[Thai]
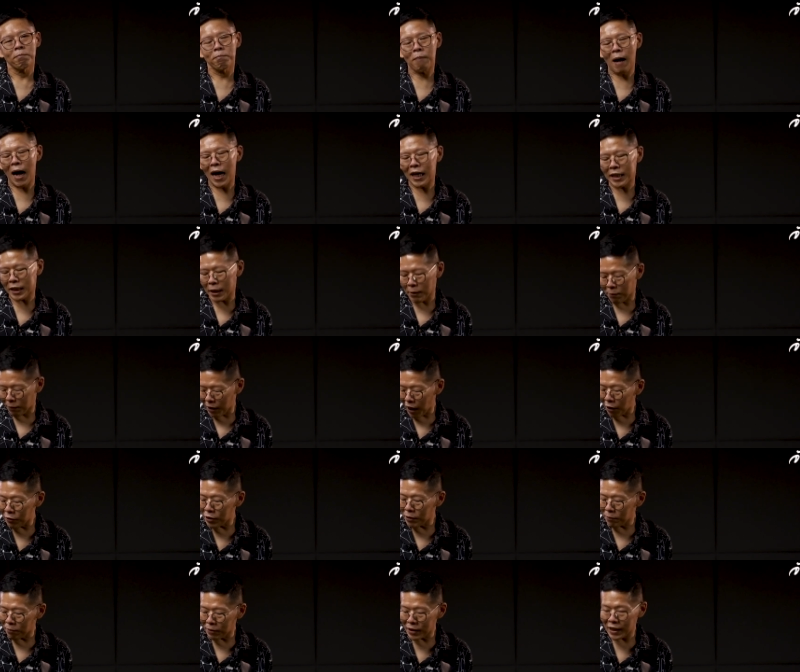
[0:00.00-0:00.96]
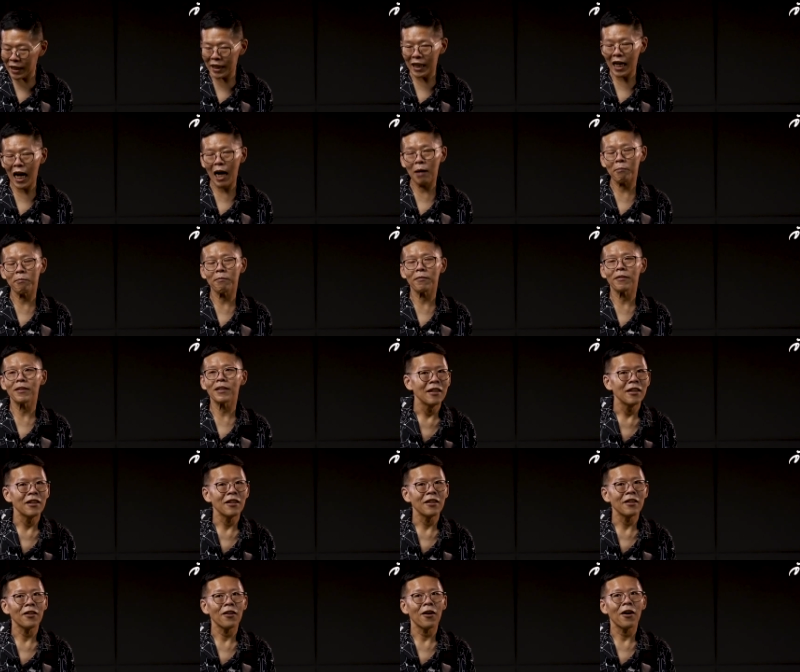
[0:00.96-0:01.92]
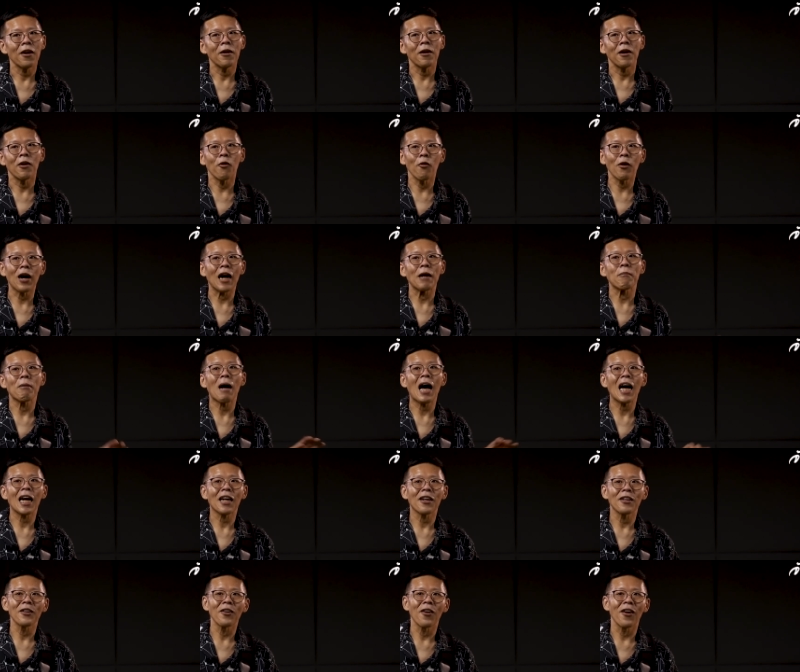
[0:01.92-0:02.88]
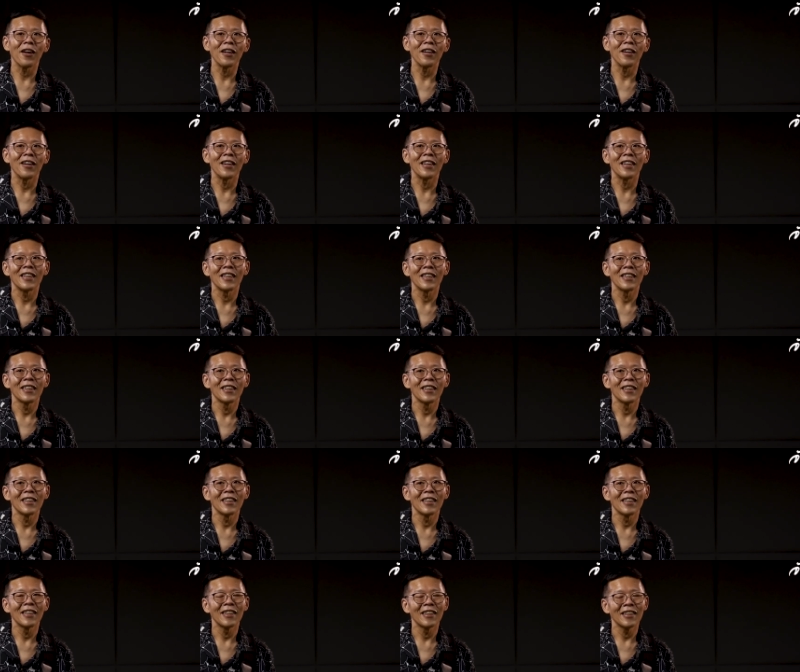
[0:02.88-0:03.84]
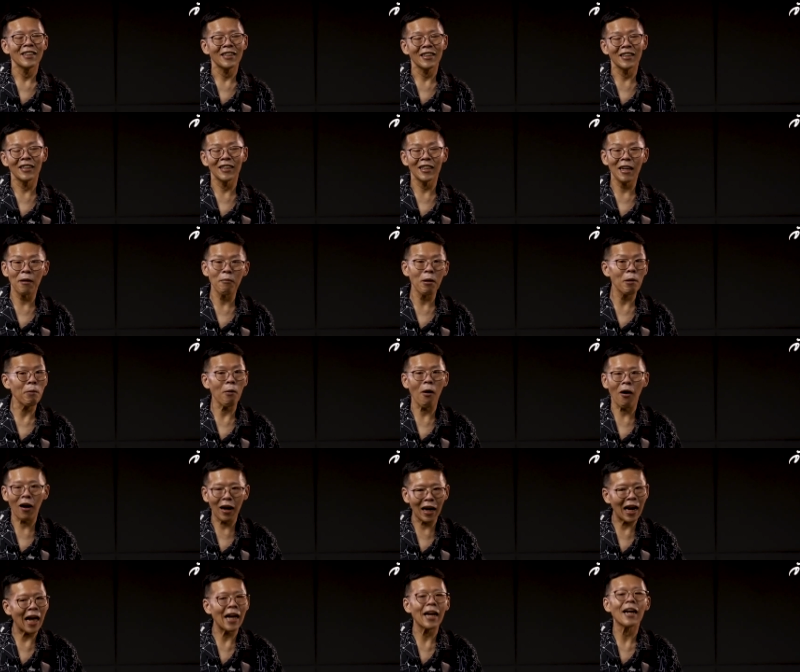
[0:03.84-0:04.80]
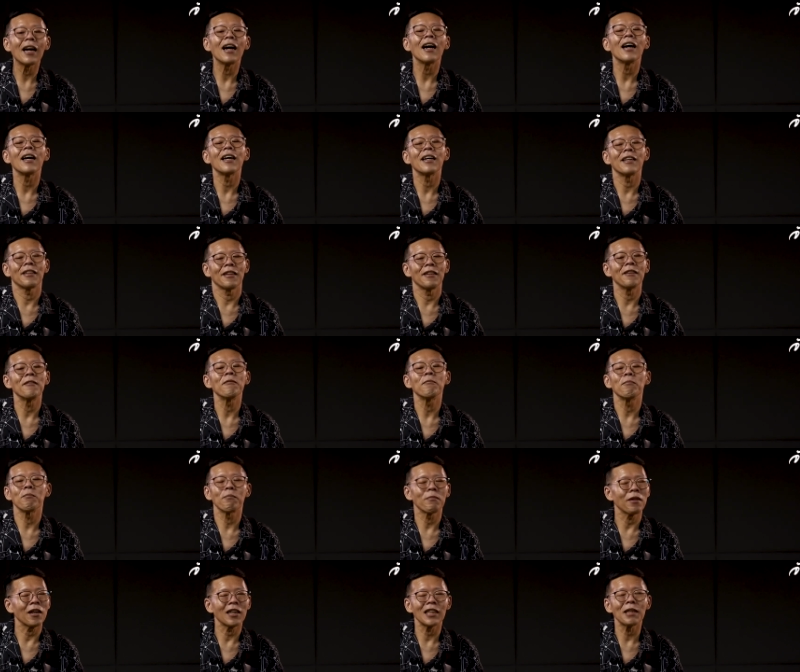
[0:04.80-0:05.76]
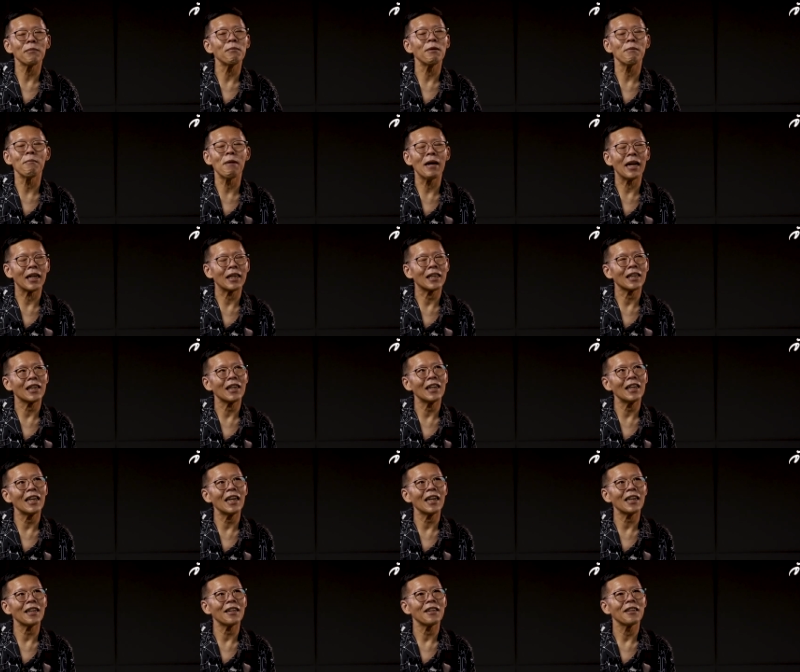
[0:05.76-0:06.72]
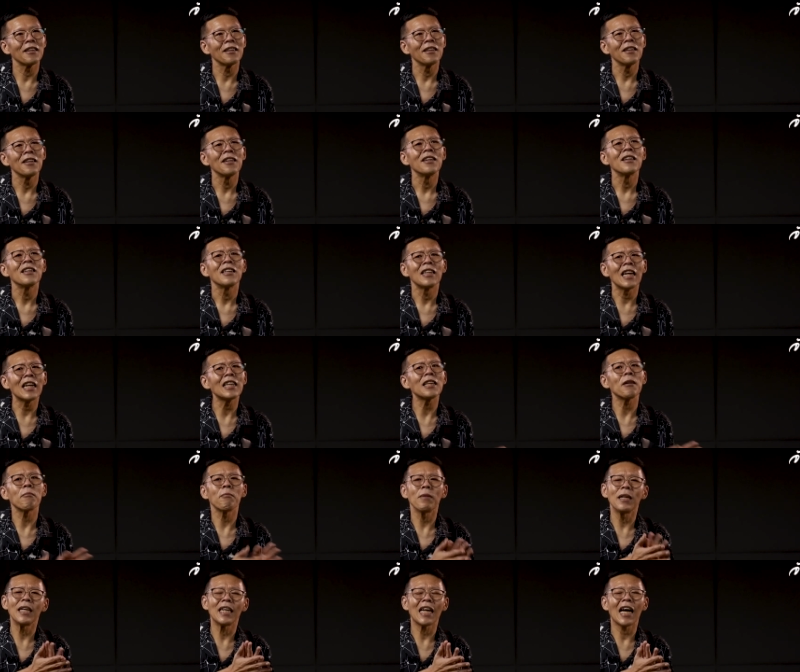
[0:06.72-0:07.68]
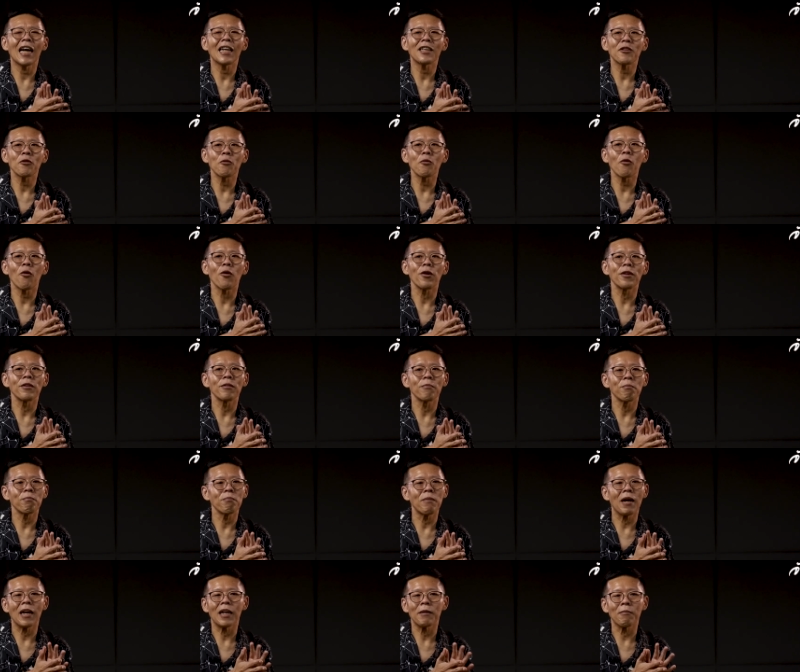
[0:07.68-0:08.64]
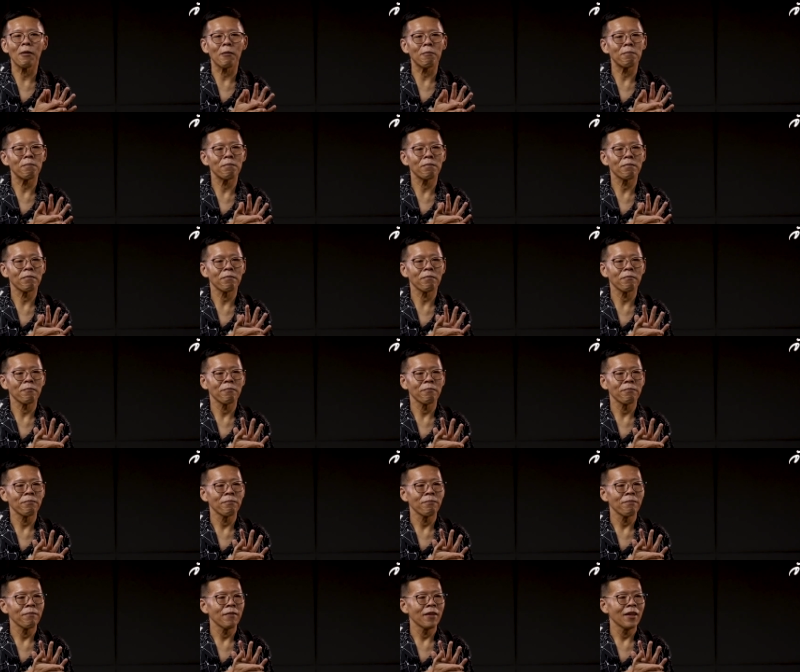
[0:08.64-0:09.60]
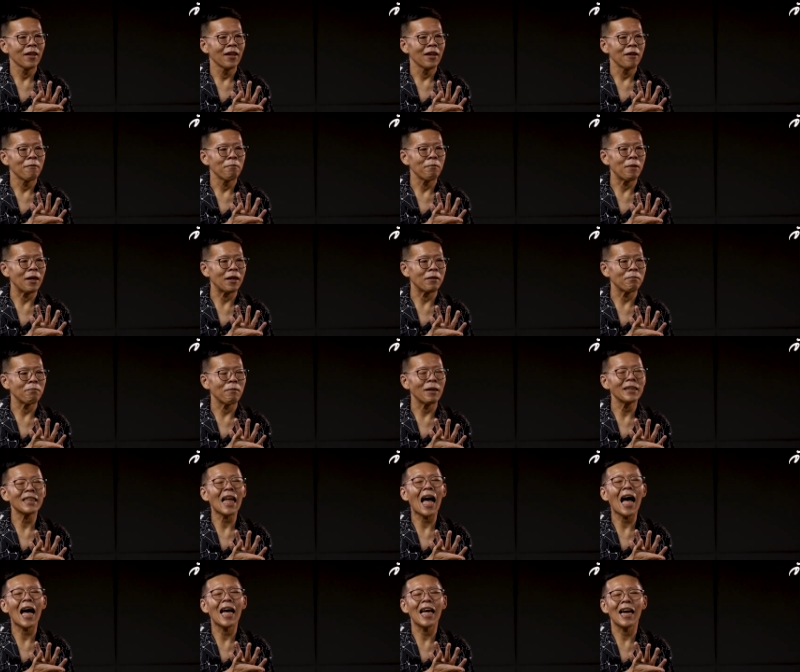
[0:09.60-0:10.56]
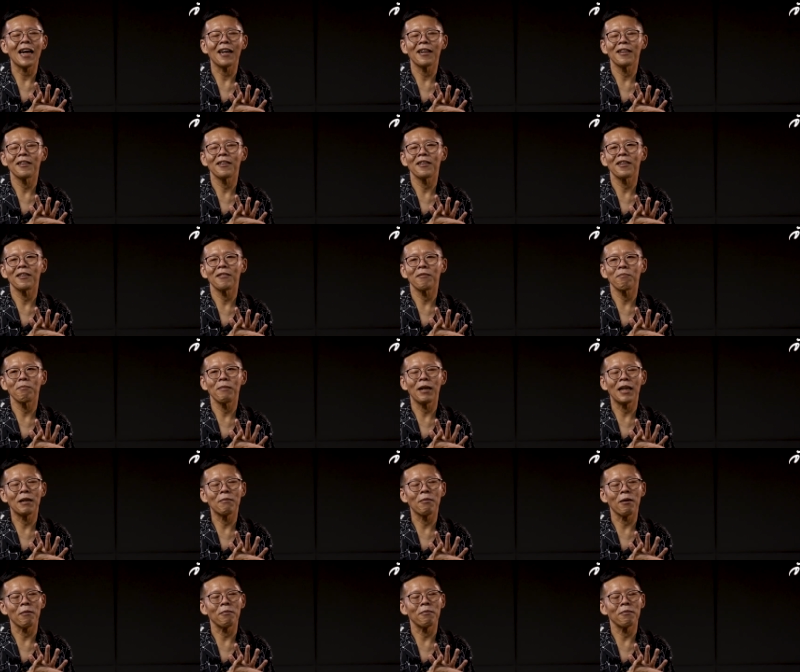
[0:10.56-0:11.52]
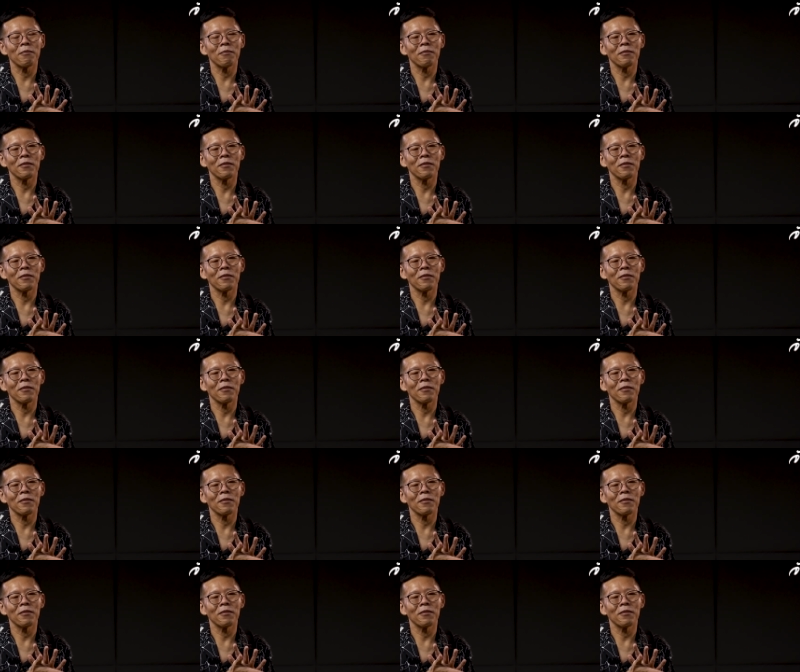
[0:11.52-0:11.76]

80 90เปอร์เซ็นต์อัพก็โอกาสพลาดก็น้อยหน่อยคือถ้าไม่บอกอะไรก็ มันก็จะมีเบสเขาเรียก น่าจะมีนะ ทุกคนเบสแบบ เบสไม่ตายอะ่ะเบสแบบ